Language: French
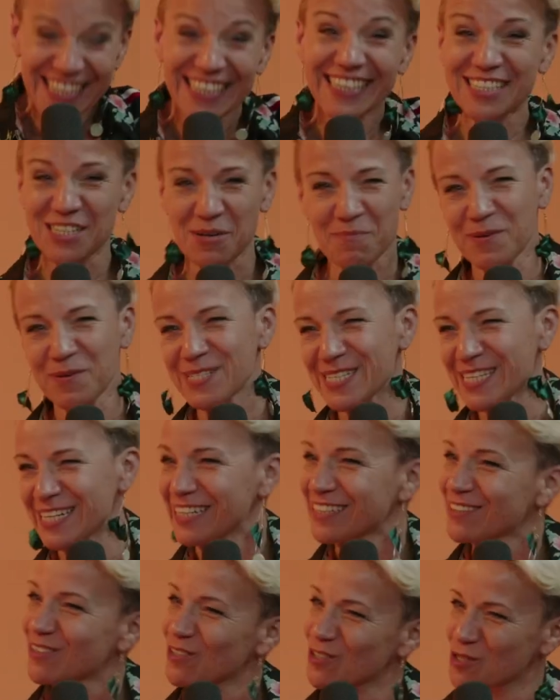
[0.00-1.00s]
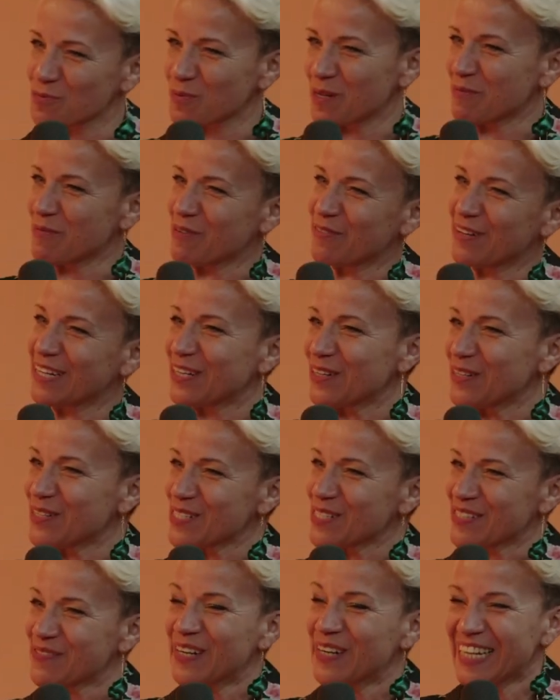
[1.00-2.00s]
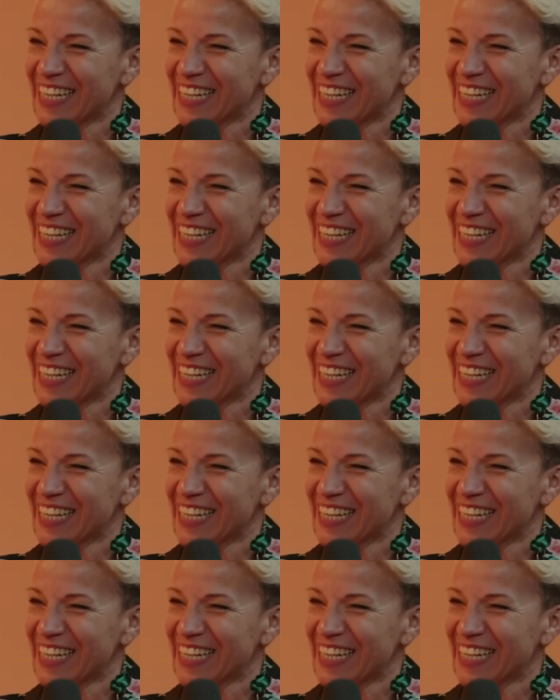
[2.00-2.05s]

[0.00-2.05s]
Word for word: Je pense qu'il est temps que je prenne mes vacances.